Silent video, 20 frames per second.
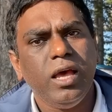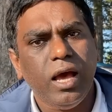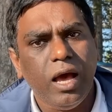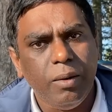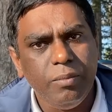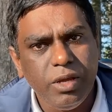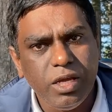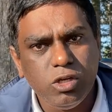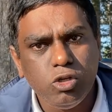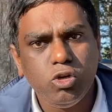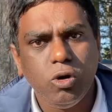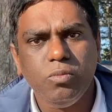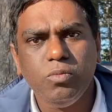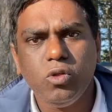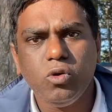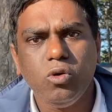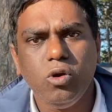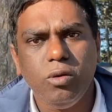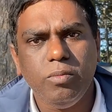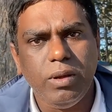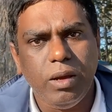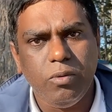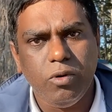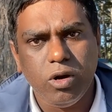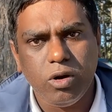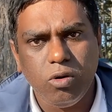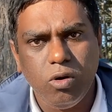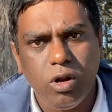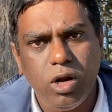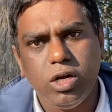আমি এই শব্দগুলো
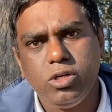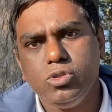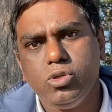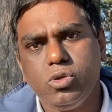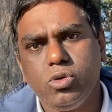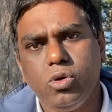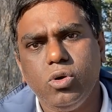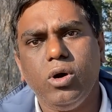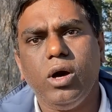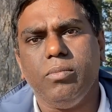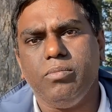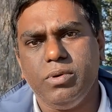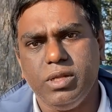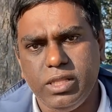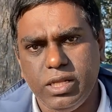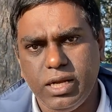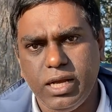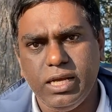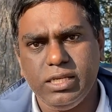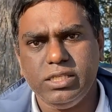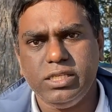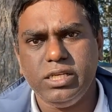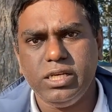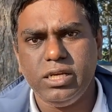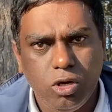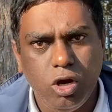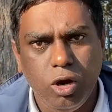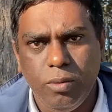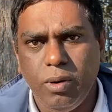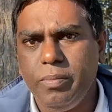ব্যবহার করার জন্য আপনাদের কাছে
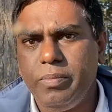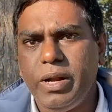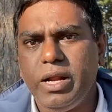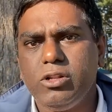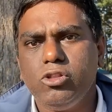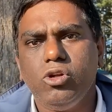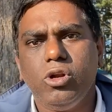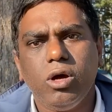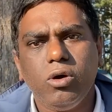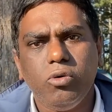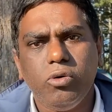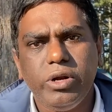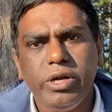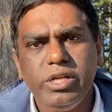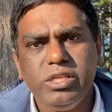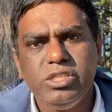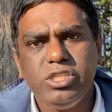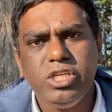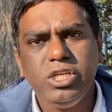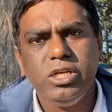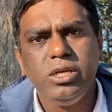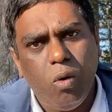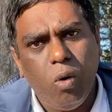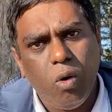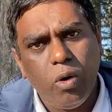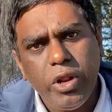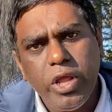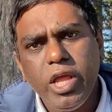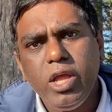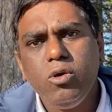ক্ষমা প্রার্থনা করে নিচ্ছি
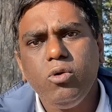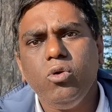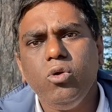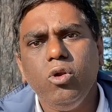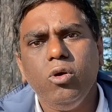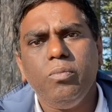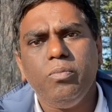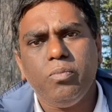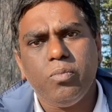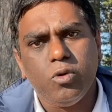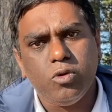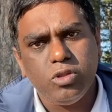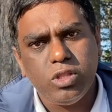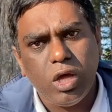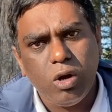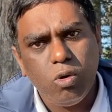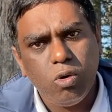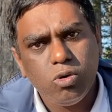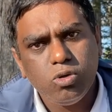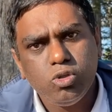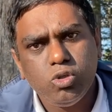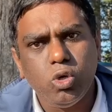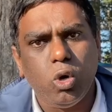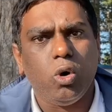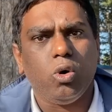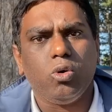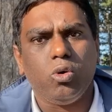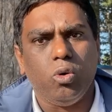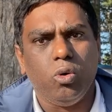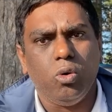অনেকগুলো প্রতারক
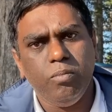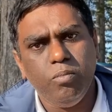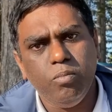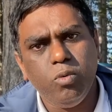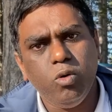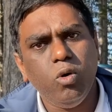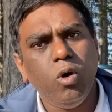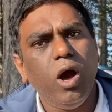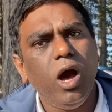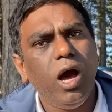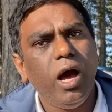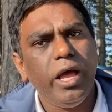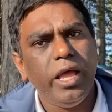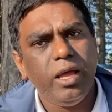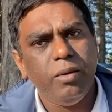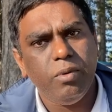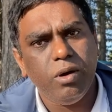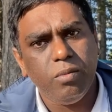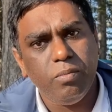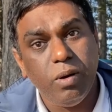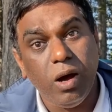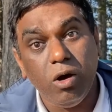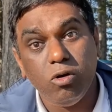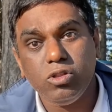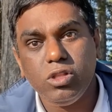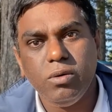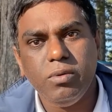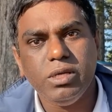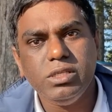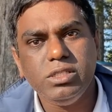চক্র ভুয়া এবং
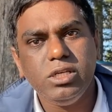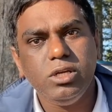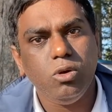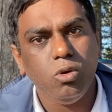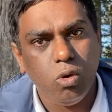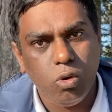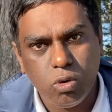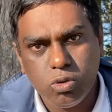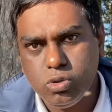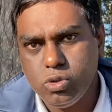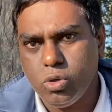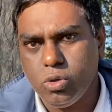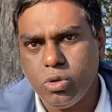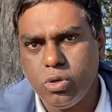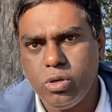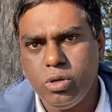ভাওতাবাজি লোকজন